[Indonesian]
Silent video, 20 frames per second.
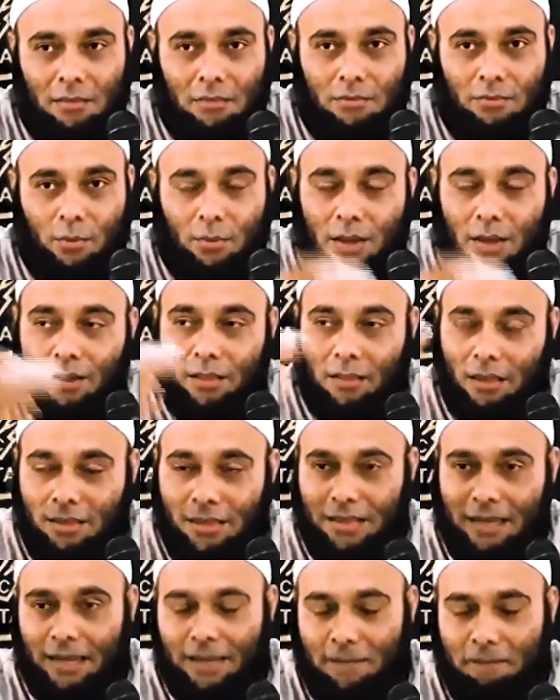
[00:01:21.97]

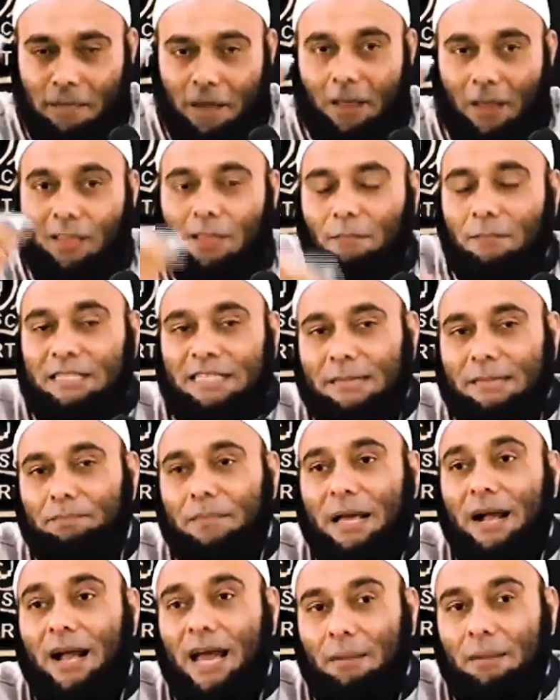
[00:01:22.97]
Subhanallahnya gini, Allah
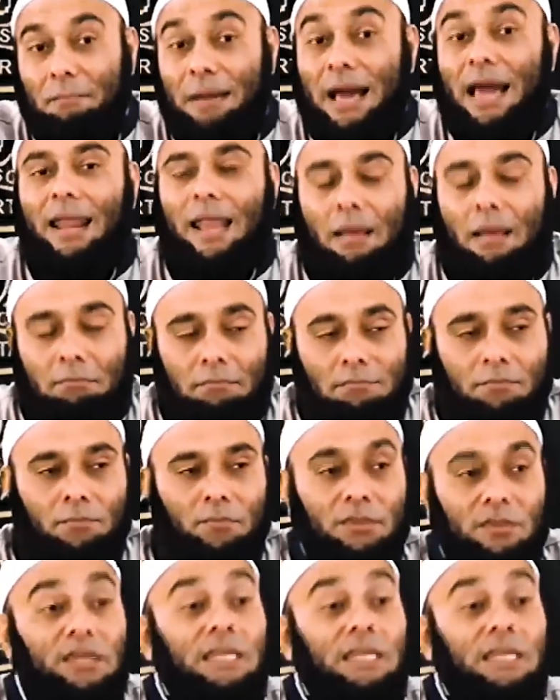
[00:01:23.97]
menciptakan malam